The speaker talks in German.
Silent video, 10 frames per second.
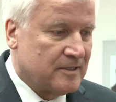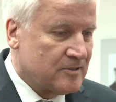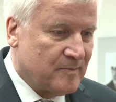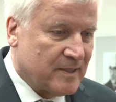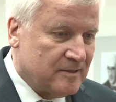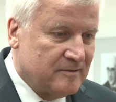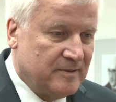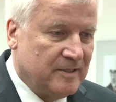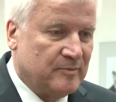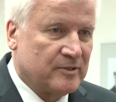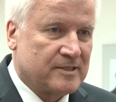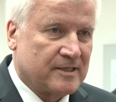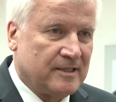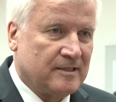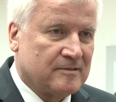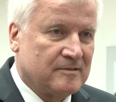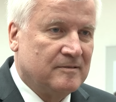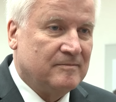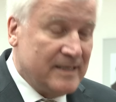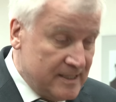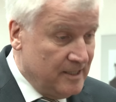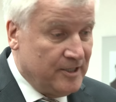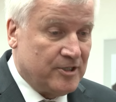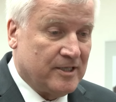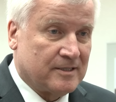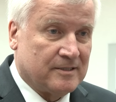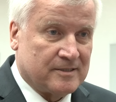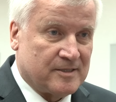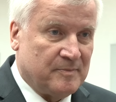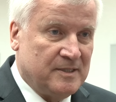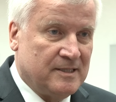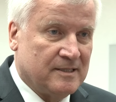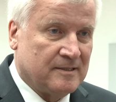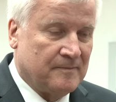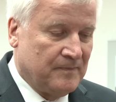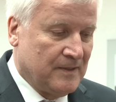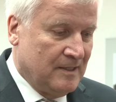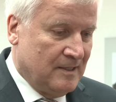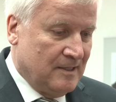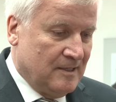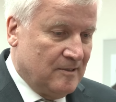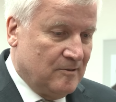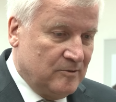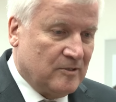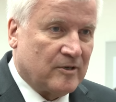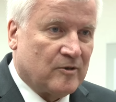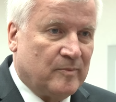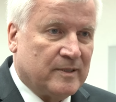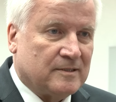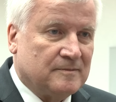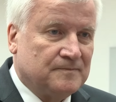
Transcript: Dazu brauchen wir die Bundesregierung wesentlich stärker als bisher und Europa.